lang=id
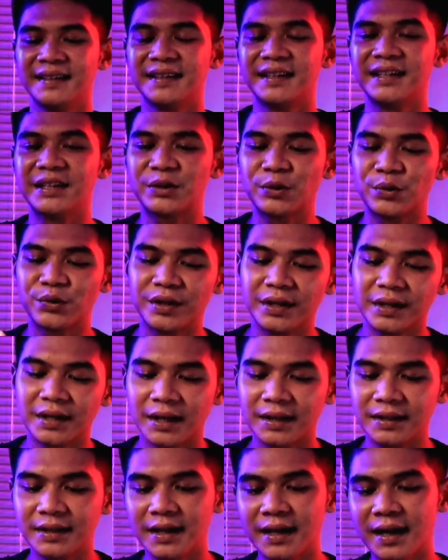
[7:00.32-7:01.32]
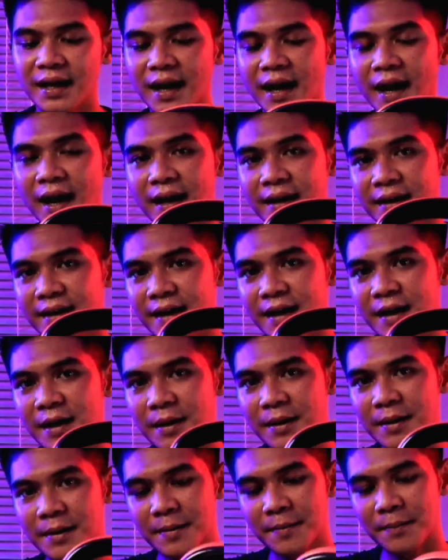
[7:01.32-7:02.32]
Jadi keunikannya ada
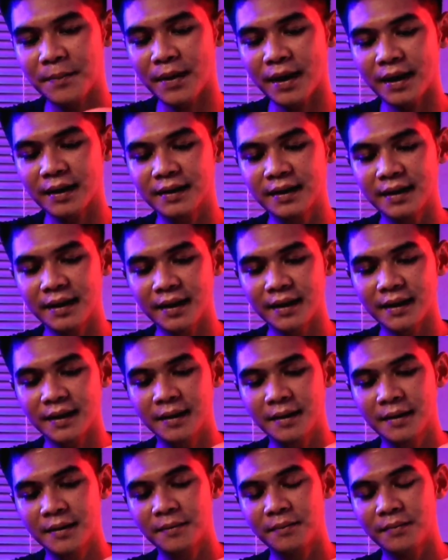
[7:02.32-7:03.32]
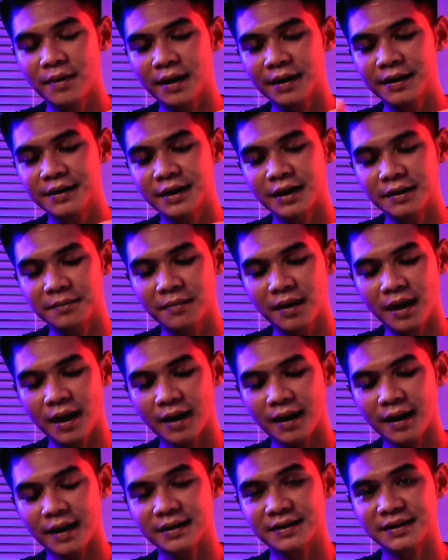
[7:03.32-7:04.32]
pada bagian
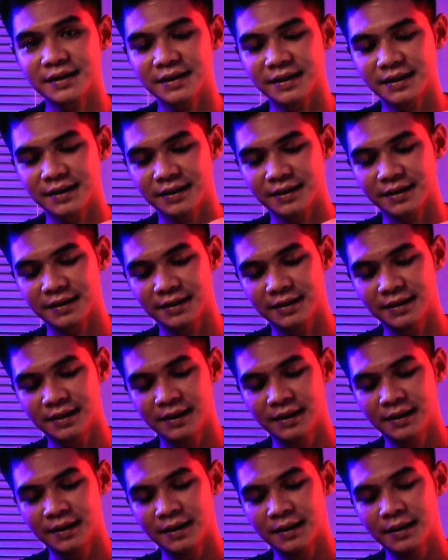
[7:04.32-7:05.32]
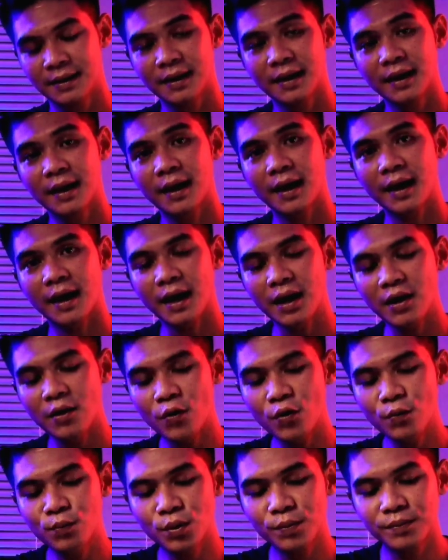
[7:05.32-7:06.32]
belakang sini.
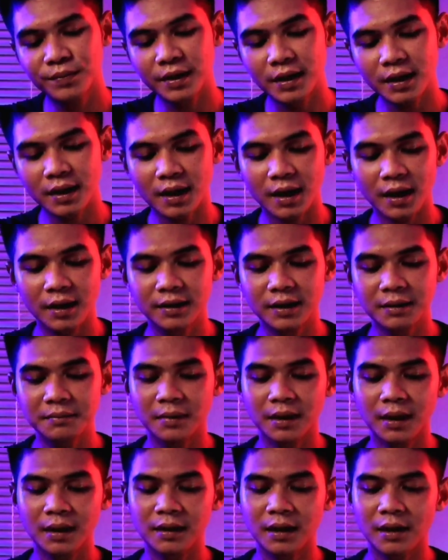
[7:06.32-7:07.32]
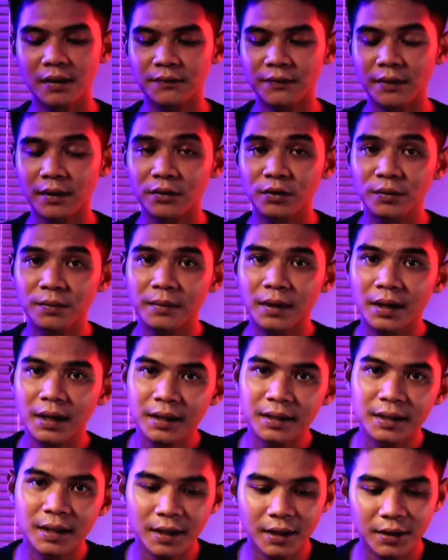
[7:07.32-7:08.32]
Kalau umumnya kalian mengenal vacuum
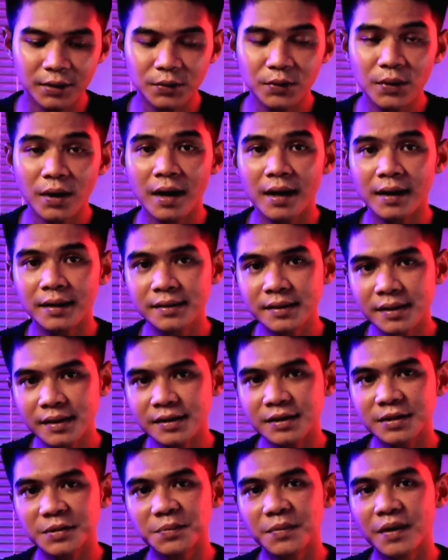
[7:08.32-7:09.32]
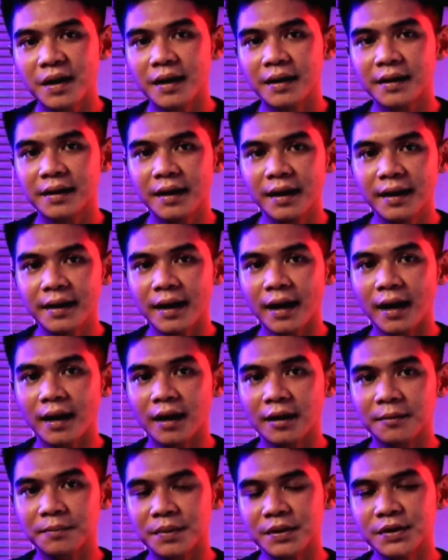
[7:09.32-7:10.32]
cleaner itu hanya sebagai
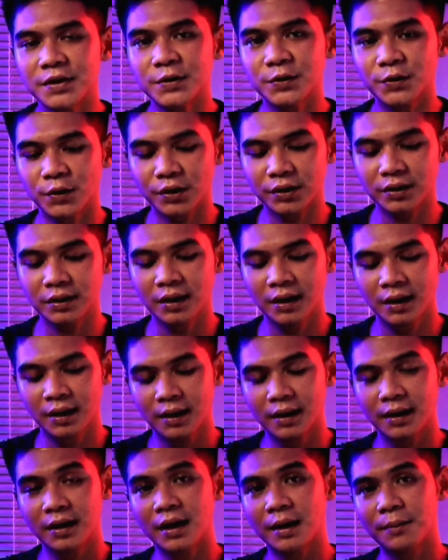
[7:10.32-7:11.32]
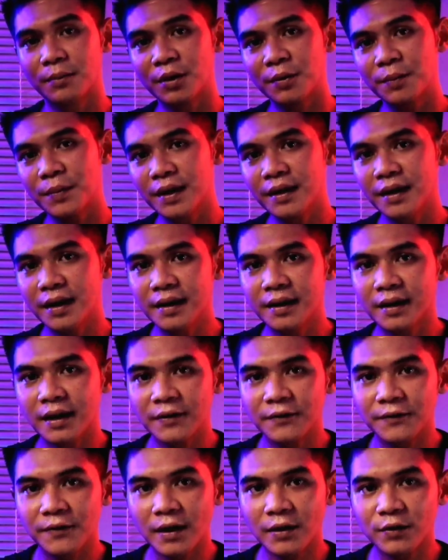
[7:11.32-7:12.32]
alat penyedot. Nah, berbeda
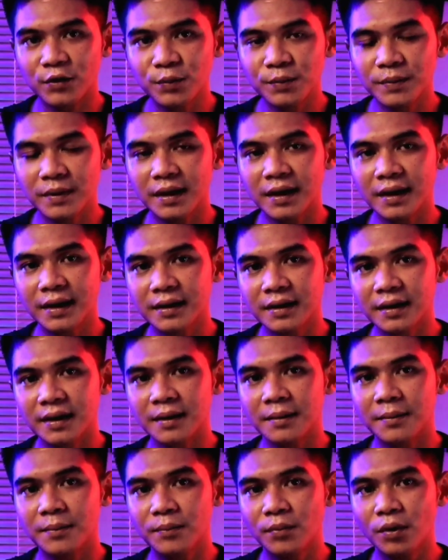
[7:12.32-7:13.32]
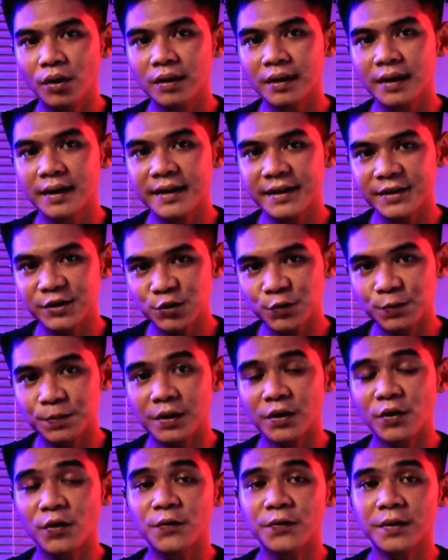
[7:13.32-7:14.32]
dengan vacuum cleaner Bolde
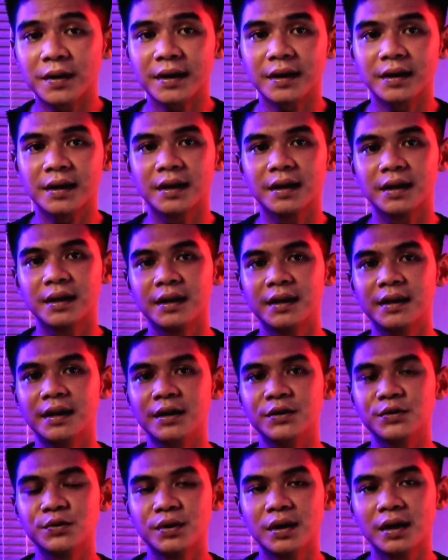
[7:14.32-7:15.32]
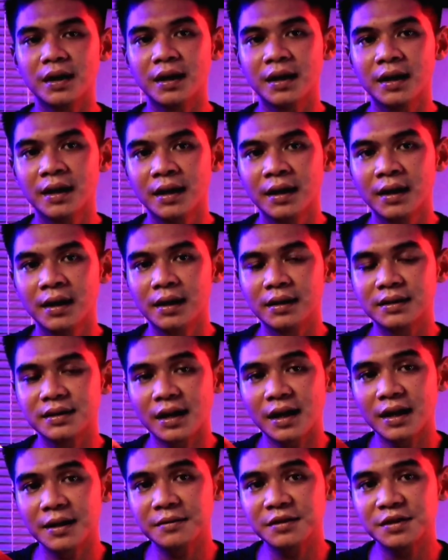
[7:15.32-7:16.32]
Super Hoover ini, dia juga
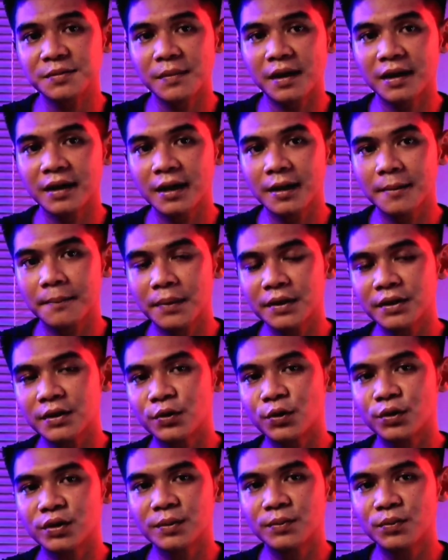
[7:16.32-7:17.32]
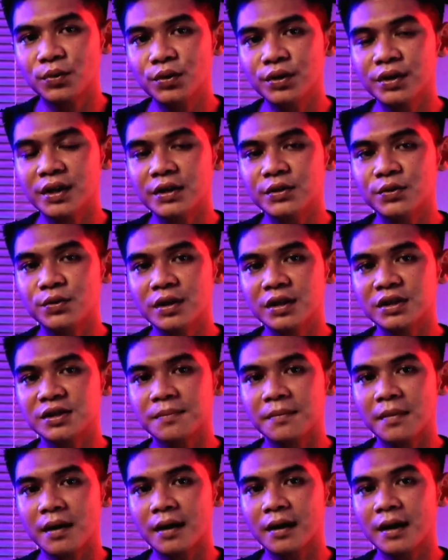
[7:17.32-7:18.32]
selain sebagai penyedot debu, dia juga
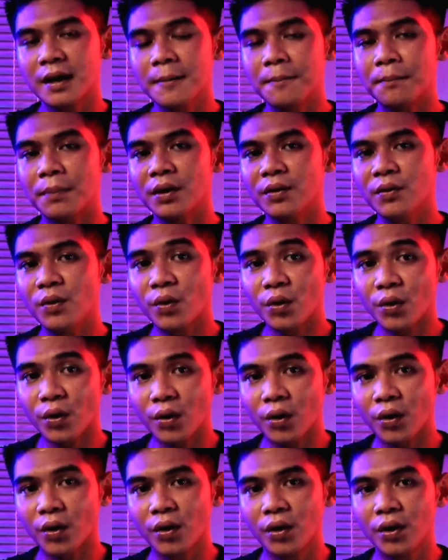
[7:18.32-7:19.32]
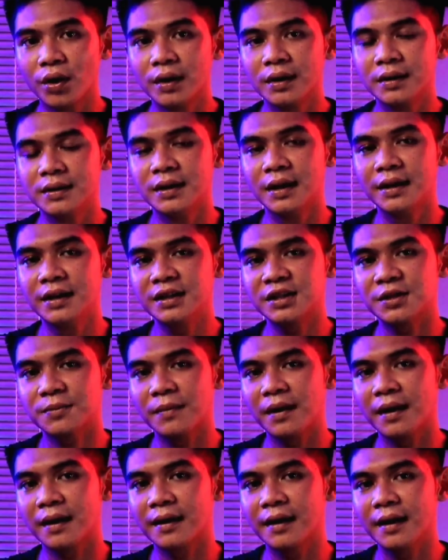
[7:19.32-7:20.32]
sebagai pendorong. Jadi
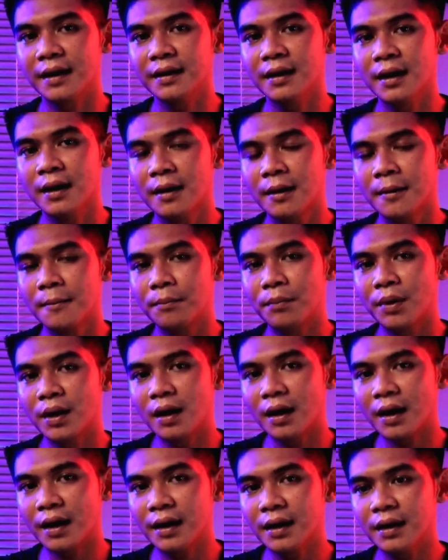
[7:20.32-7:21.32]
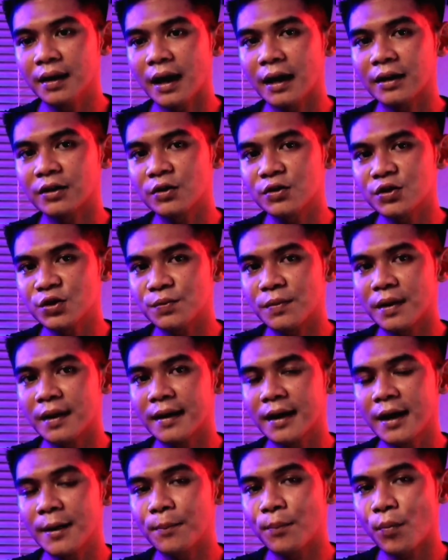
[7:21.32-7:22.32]
sebagai pengering atau
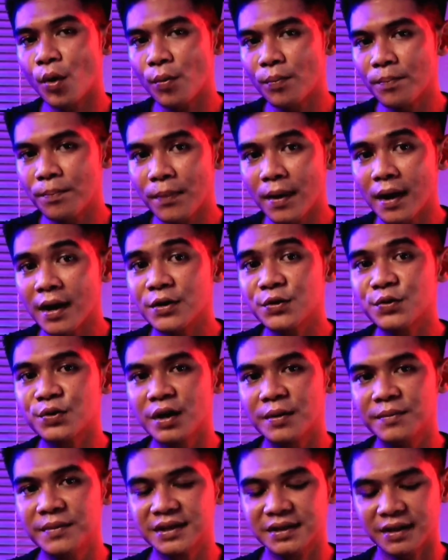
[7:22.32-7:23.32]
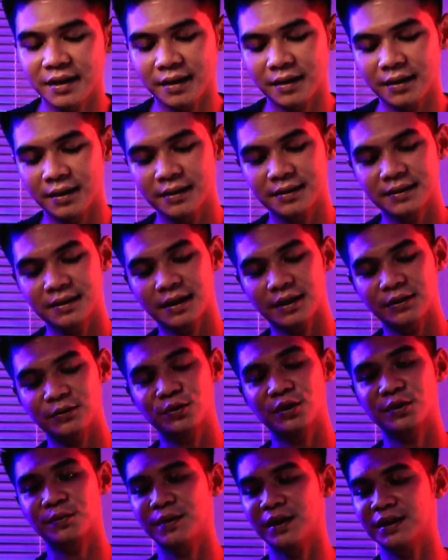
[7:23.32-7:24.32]
sebagai pompa juga bisa. Sangat
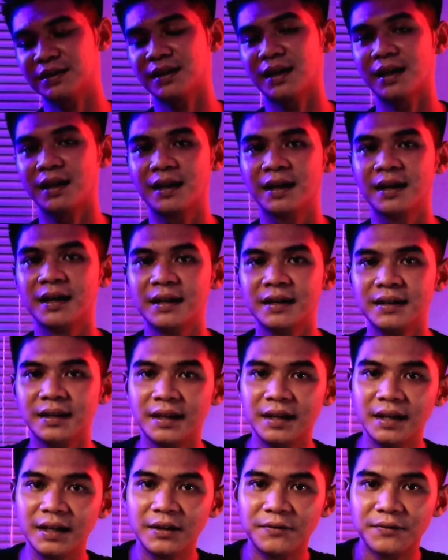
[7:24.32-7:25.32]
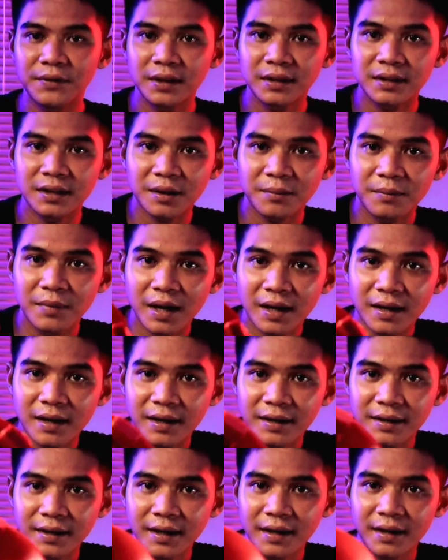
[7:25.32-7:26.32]
luar biasa. Jadi ini filter
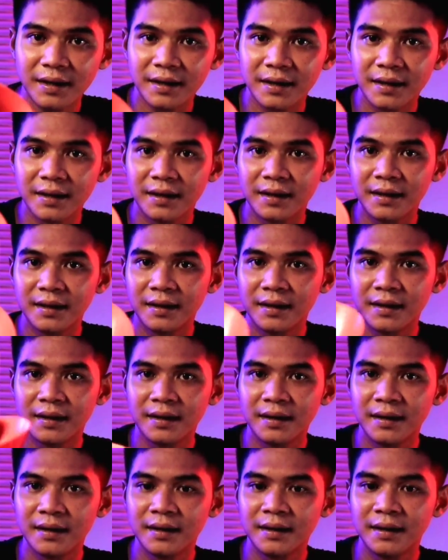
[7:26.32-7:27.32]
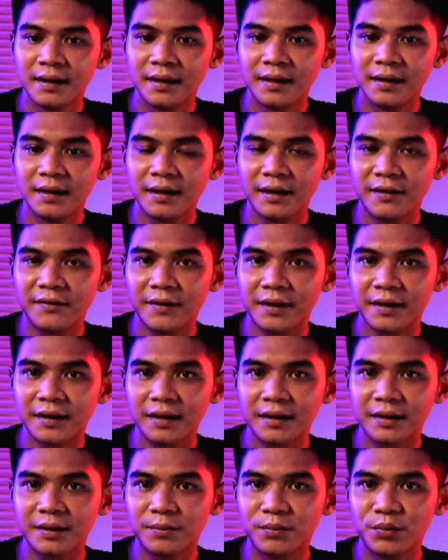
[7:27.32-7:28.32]
belakangnya. Ya,
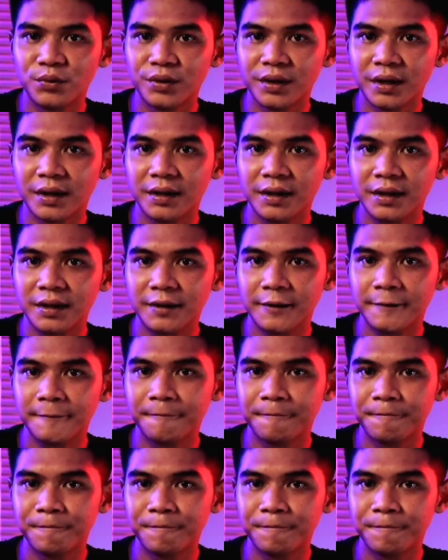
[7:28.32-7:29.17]
filter debunya ini.